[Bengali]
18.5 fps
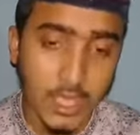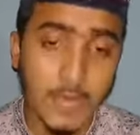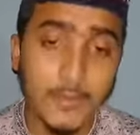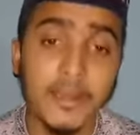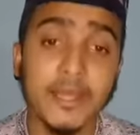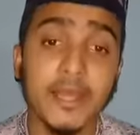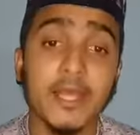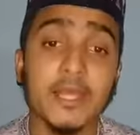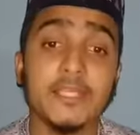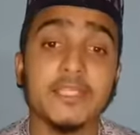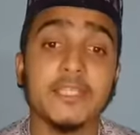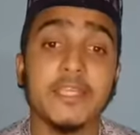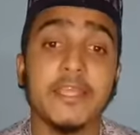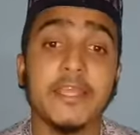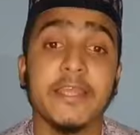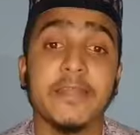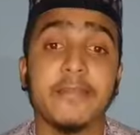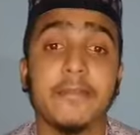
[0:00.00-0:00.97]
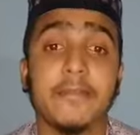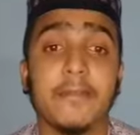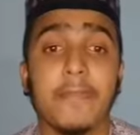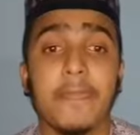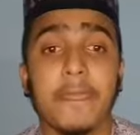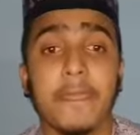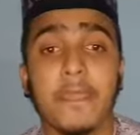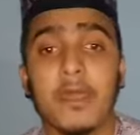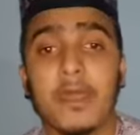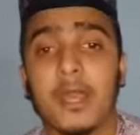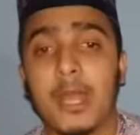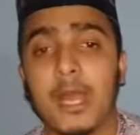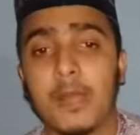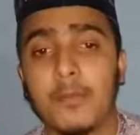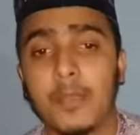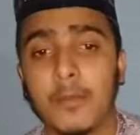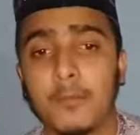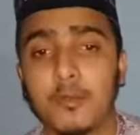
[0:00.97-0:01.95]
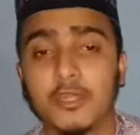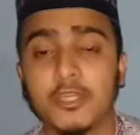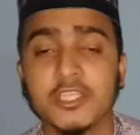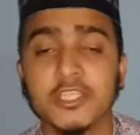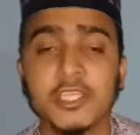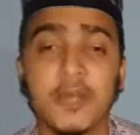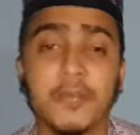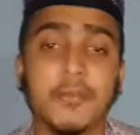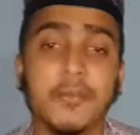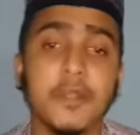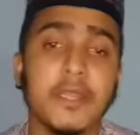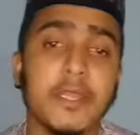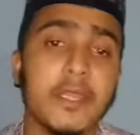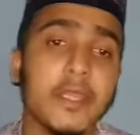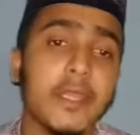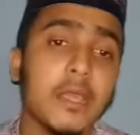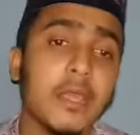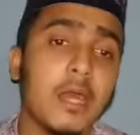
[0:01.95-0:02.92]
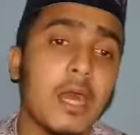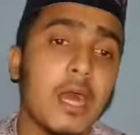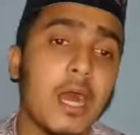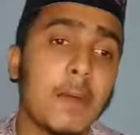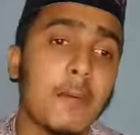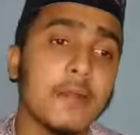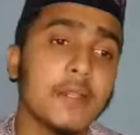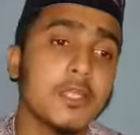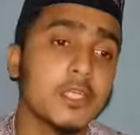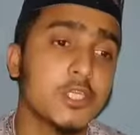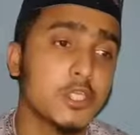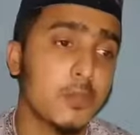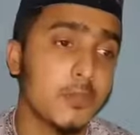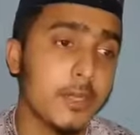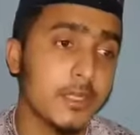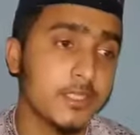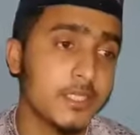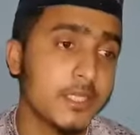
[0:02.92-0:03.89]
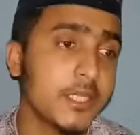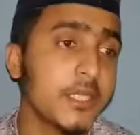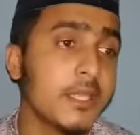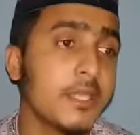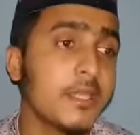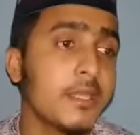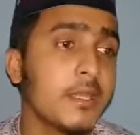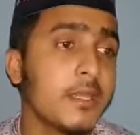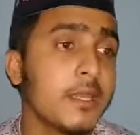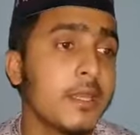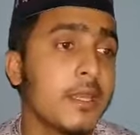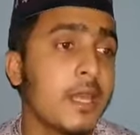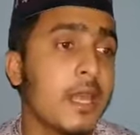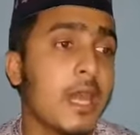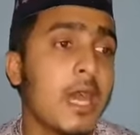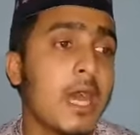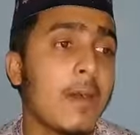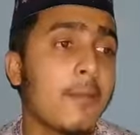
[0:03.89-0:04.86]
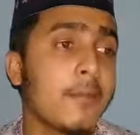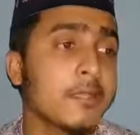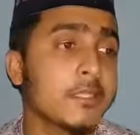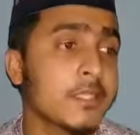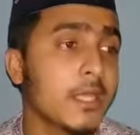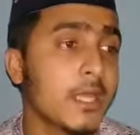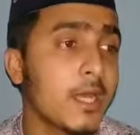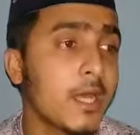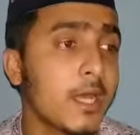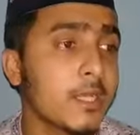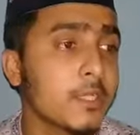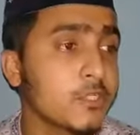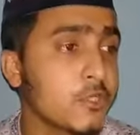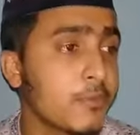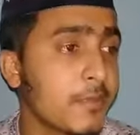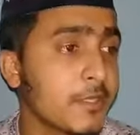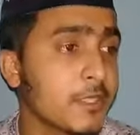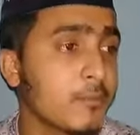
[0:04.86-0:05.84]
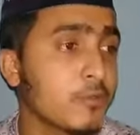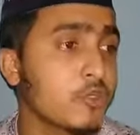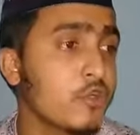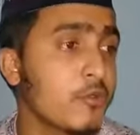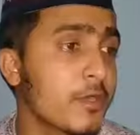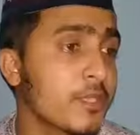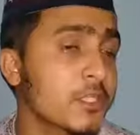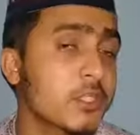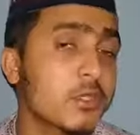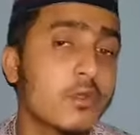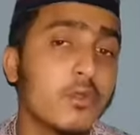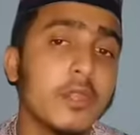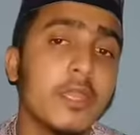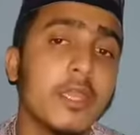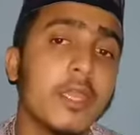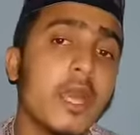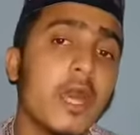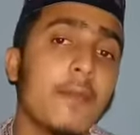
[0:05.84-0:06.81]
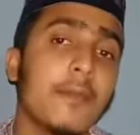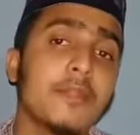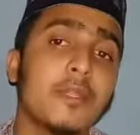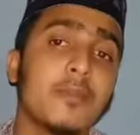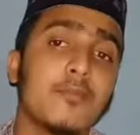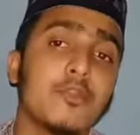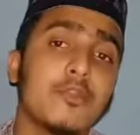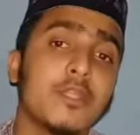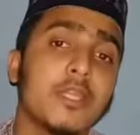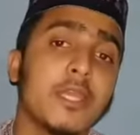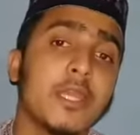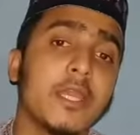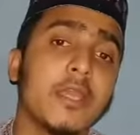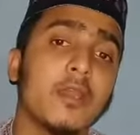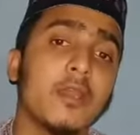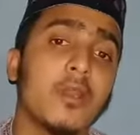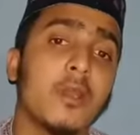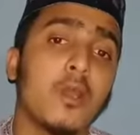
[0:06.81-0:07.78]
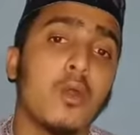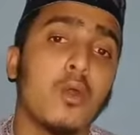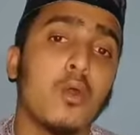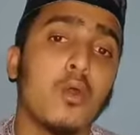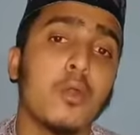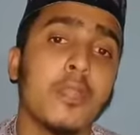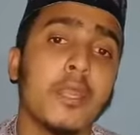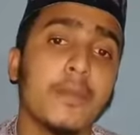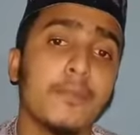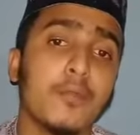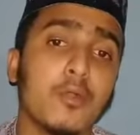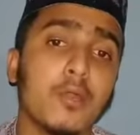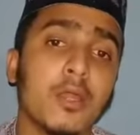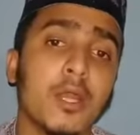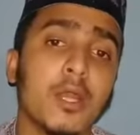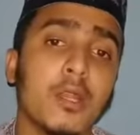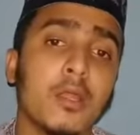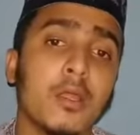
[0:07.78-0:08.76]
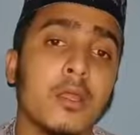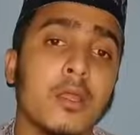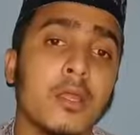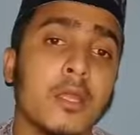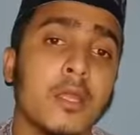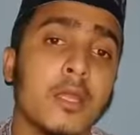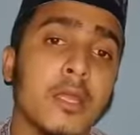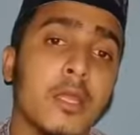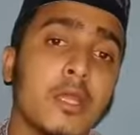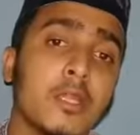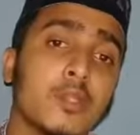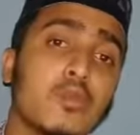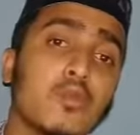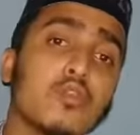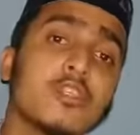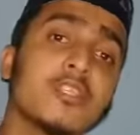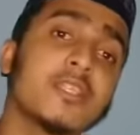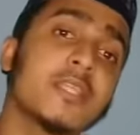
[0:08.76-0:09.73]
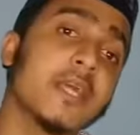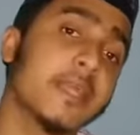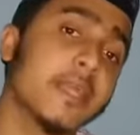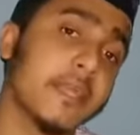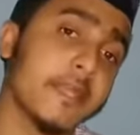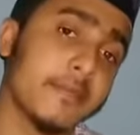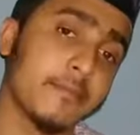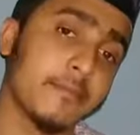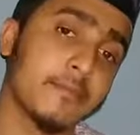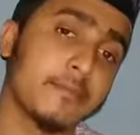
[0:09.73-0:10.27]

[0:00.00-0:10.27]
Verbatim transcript: আমার হ্যাজিরিন আমি আপনাদের সামনে আমাদের সমাজে আমরা যারা সমাজে বসবাস করি আমাদের মধ্যে অনেক প্রকার দোষ থাকে